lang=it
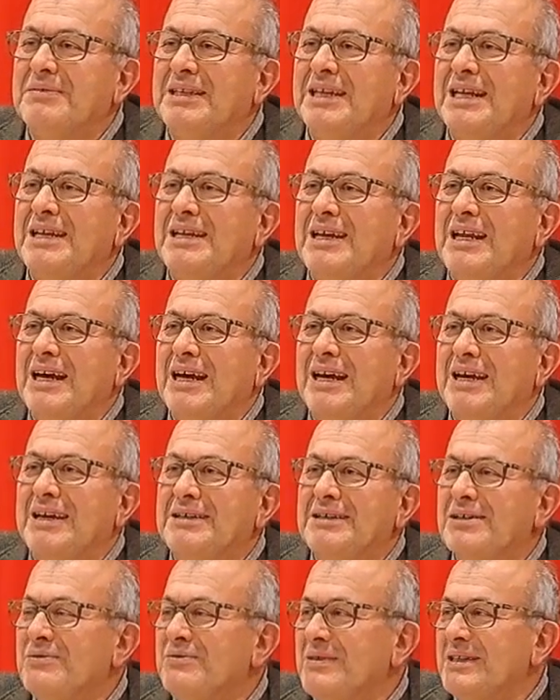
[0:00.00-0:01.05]
della,
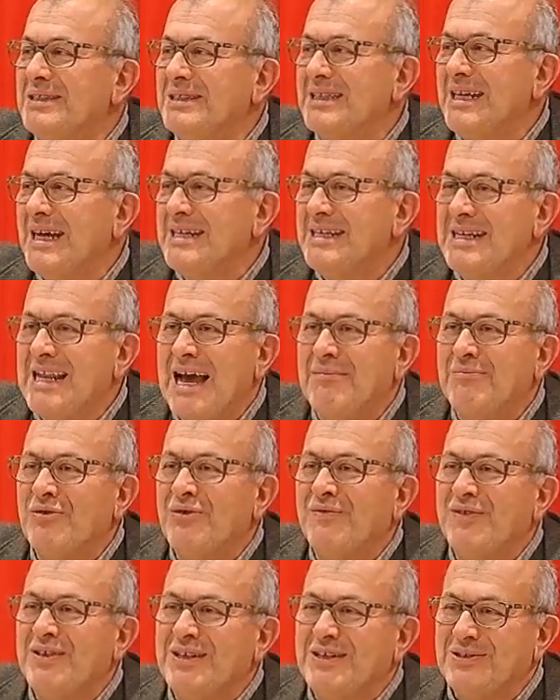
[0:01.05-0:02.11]
dell'Università di
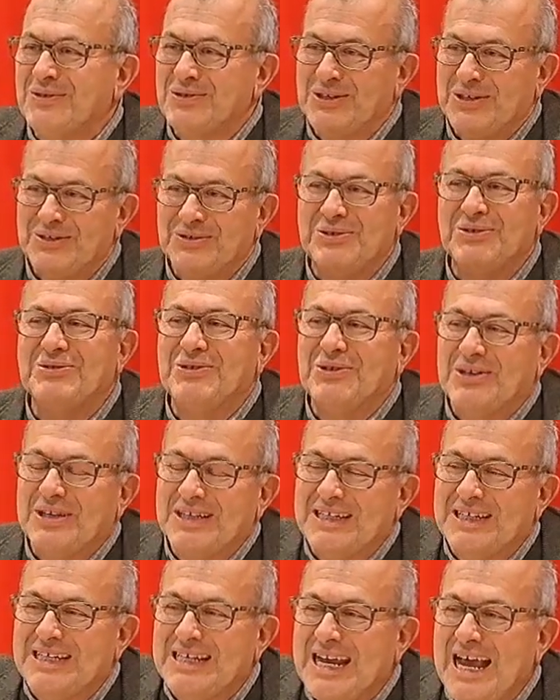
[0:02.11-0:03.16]
Napoli Federico II, che
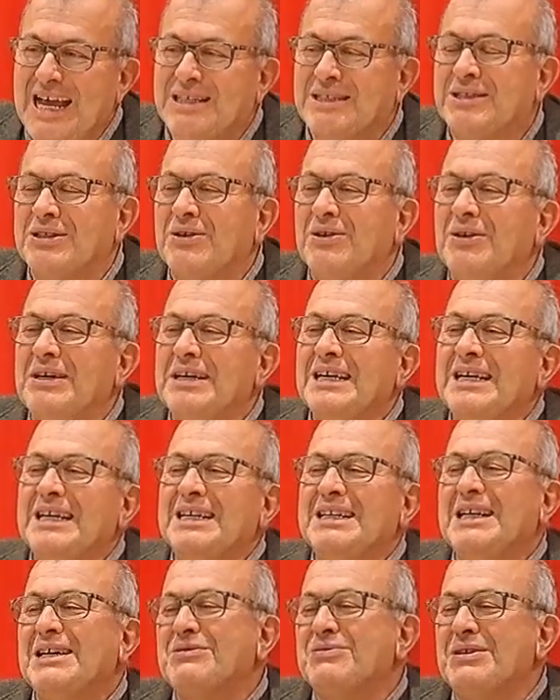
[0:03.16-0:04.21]
ringrazio.
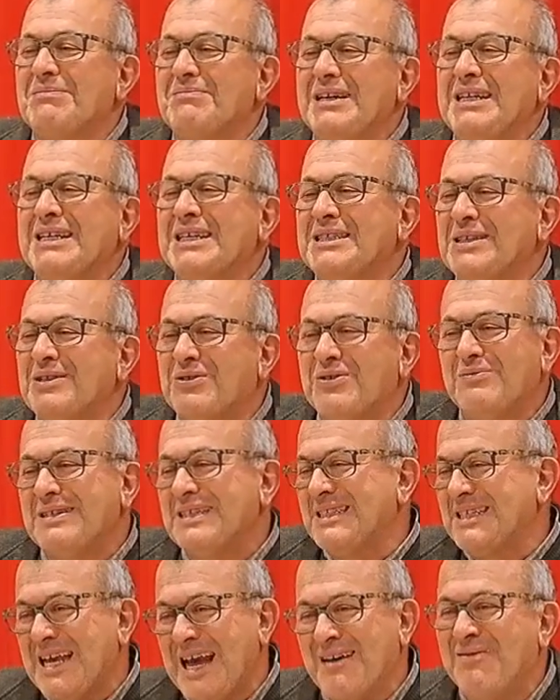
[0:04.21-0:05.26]
Naturalmente, siccome
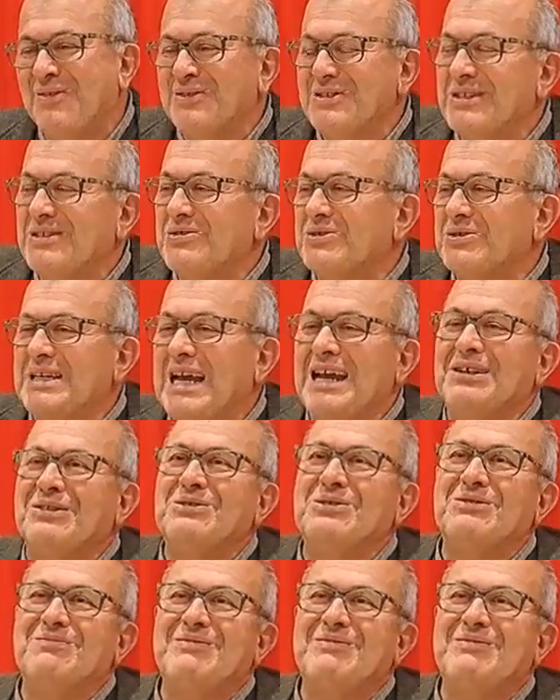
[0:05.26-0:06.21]
stiamo ricordando